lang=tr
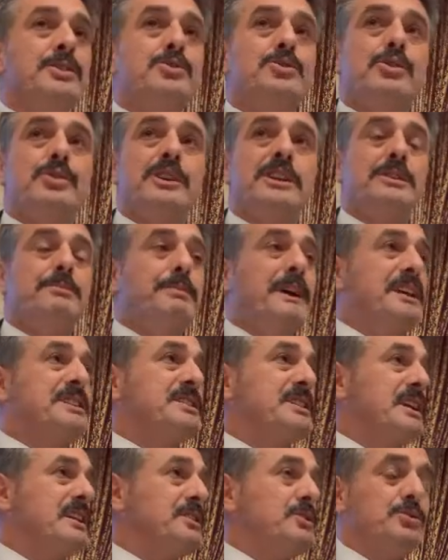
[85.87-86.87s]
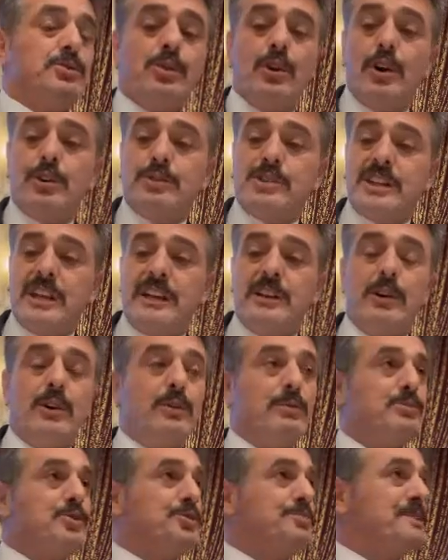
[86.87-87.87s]
Çünkü 5 4 sene
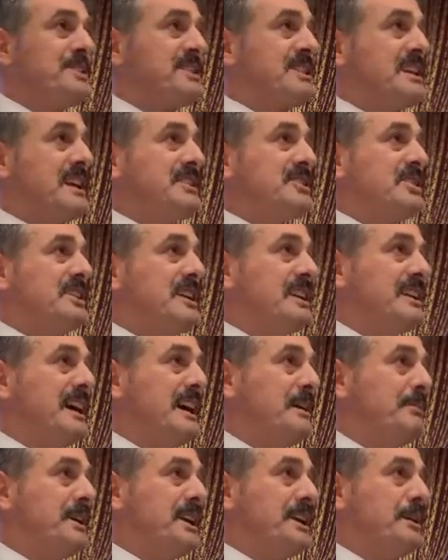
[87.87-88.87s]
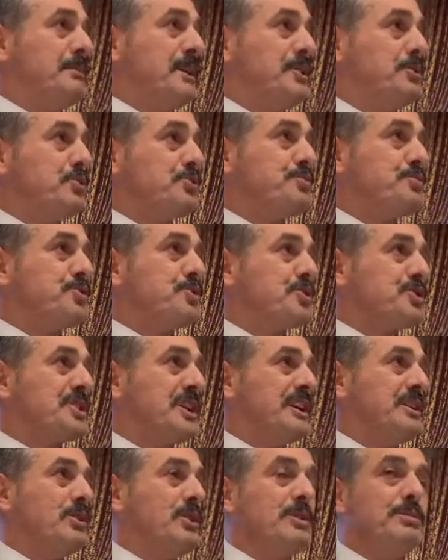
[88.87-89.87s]
olmuş biz seçileli hemen hemen 3,5
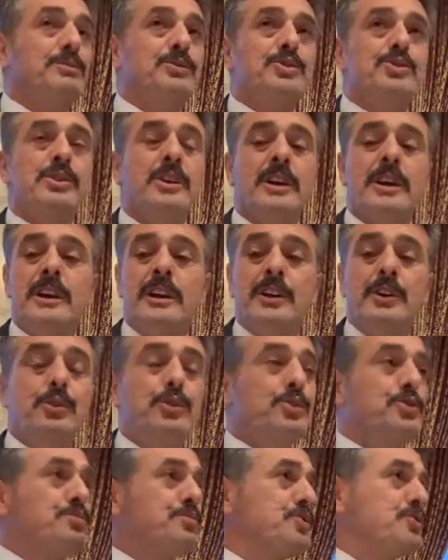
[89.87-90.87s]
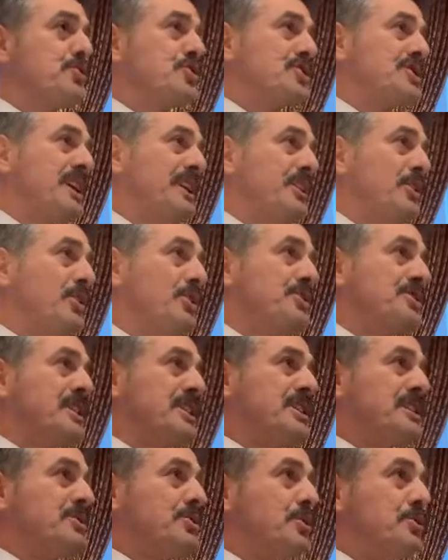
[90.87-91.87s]
sene olmuş. 3,5 sene
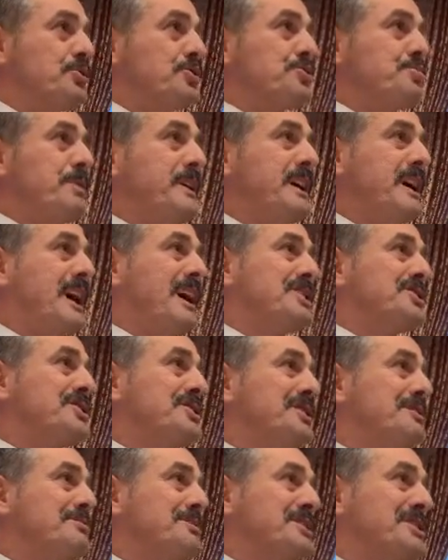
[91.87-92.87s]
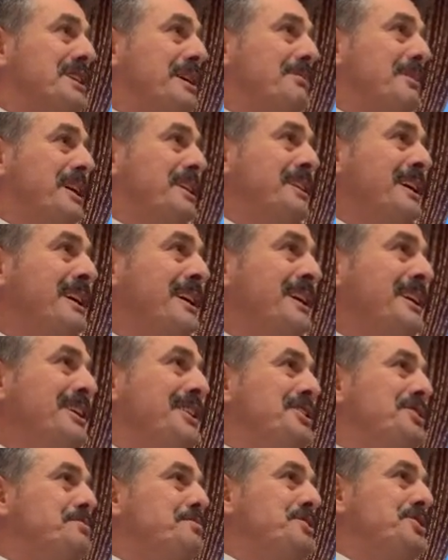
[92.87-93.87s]
önceki konuşmayı açtığımız zaman
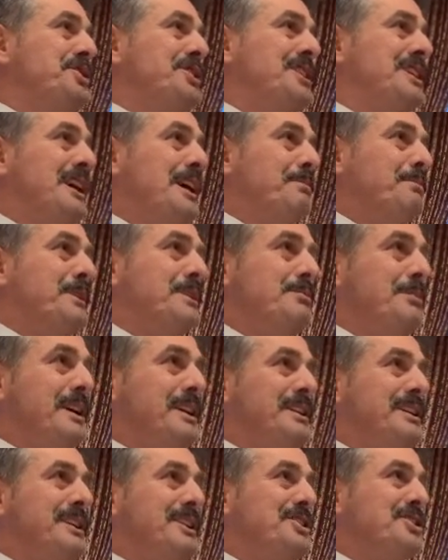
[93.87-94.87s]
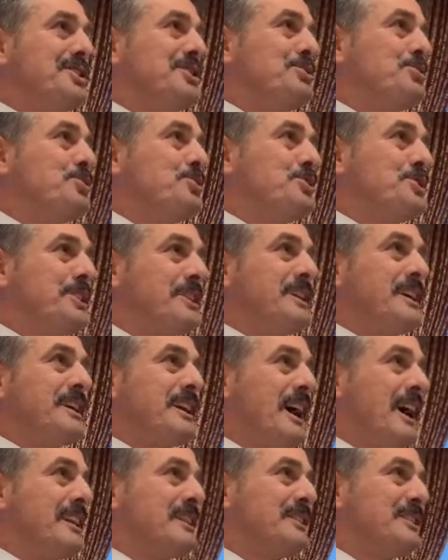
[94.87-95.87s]
hiçbir şey yapılmadığı için Düzce'de
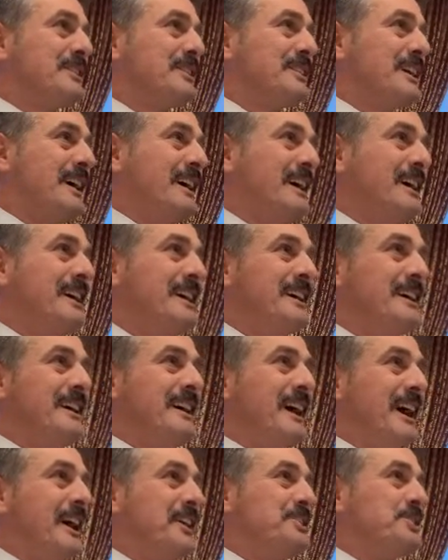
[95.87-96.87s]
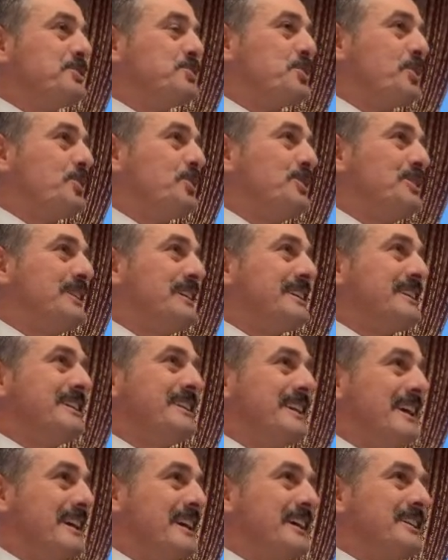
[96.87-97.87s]
rahatlıkla aynı sorunları
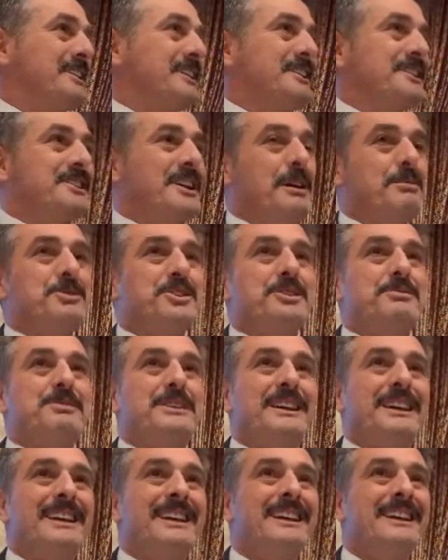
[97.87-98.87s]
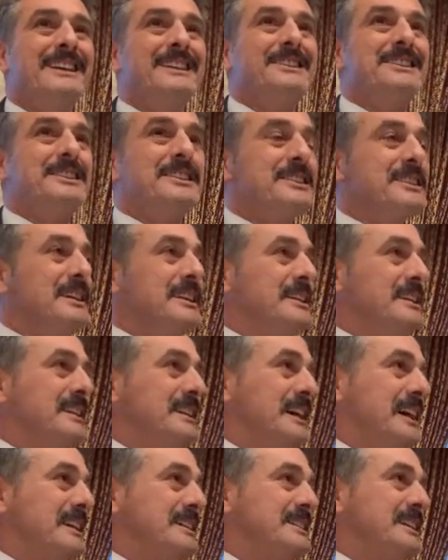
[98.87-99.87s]
dile getireceğim şimdi. Siz de
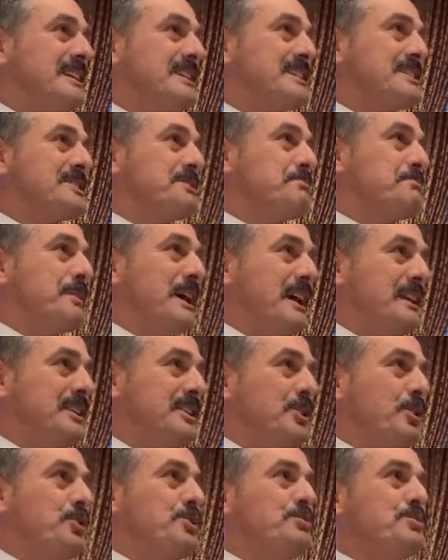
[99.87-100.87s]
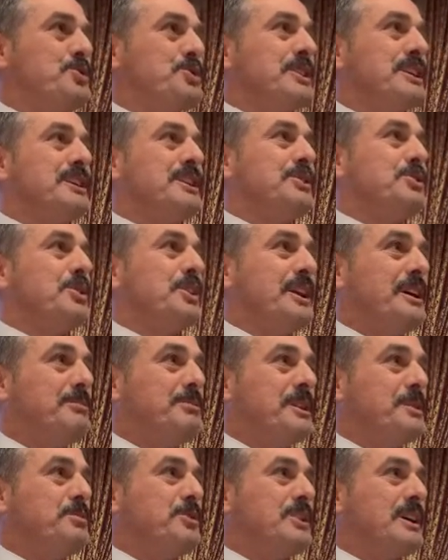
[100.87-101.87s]
dinlerseniz belki önümüzdeki
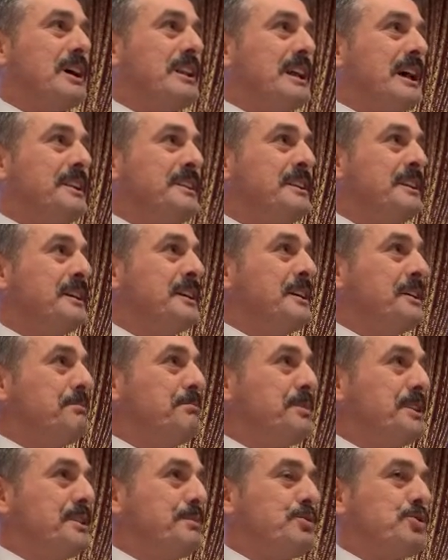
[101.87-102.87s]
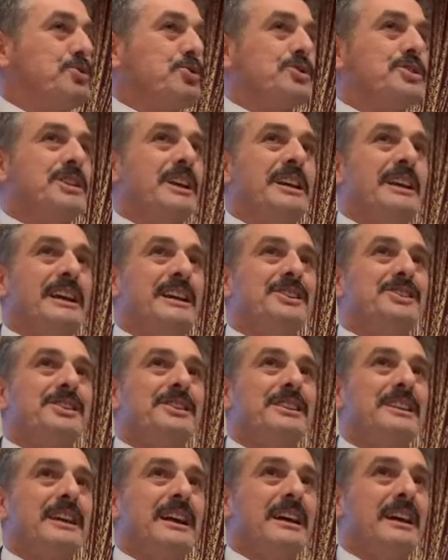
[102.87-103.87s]
dönemde bu kalan bir buçuk sene
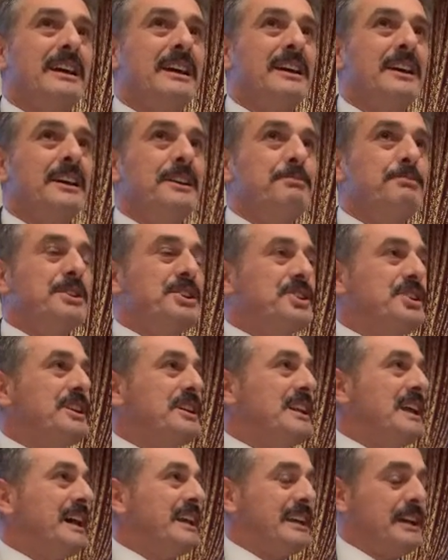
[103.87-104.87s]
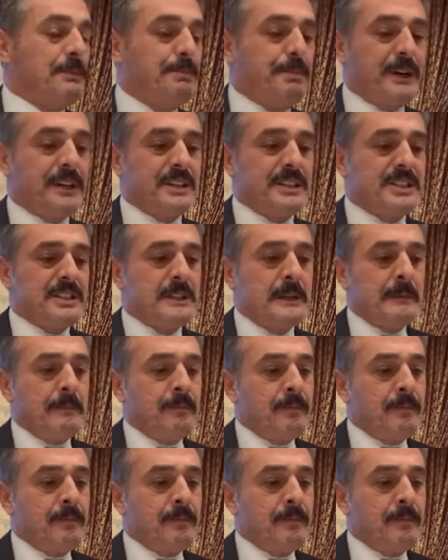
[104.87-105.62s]
içinde bir şeyler yaparız.